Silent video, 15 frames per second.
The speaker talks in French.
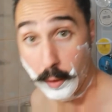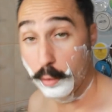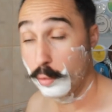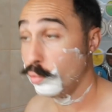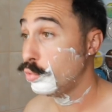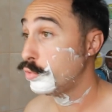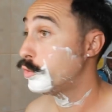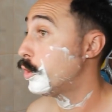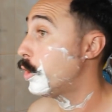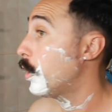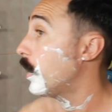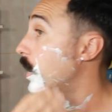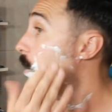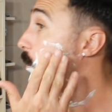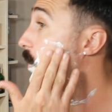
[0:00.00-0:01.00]

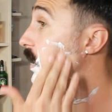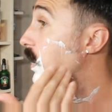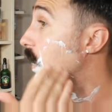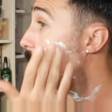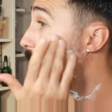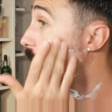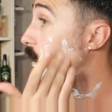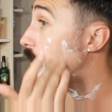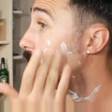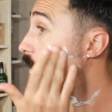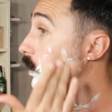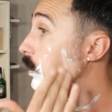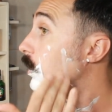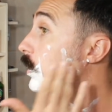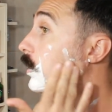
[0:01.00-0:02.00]
Douceur impeccable.
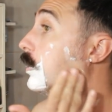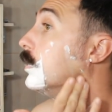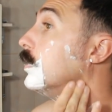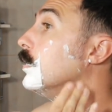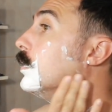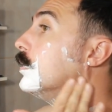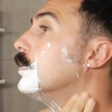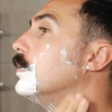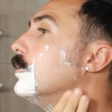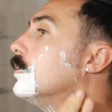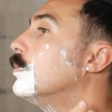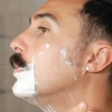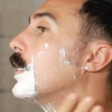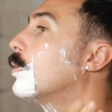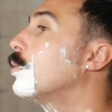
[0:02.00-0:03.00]

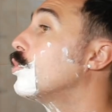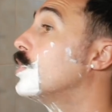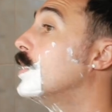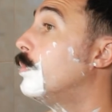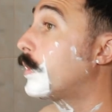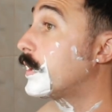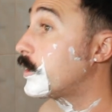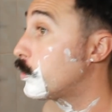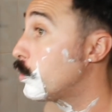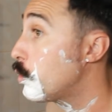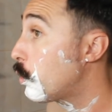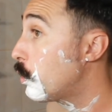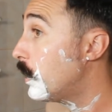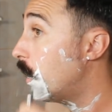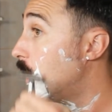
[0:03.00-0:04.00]
Par contre, j'ai l'impression
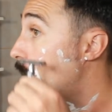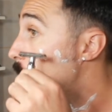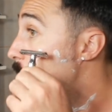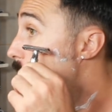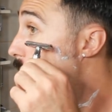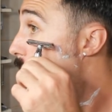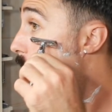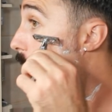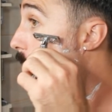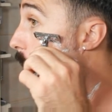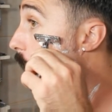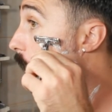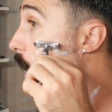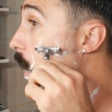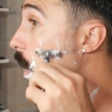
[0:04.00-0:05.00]
que la lame,
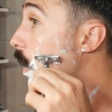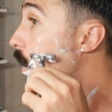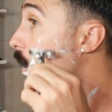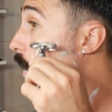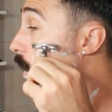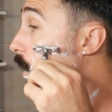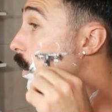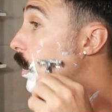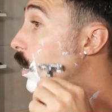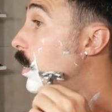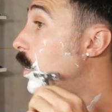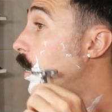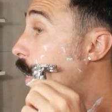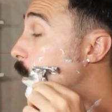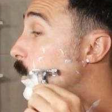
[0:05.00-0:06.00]

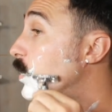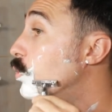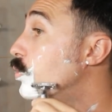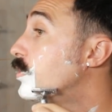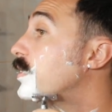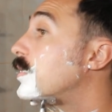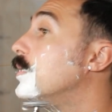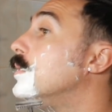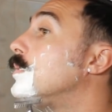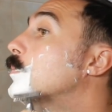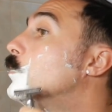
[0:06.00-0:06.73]
la lame est douce.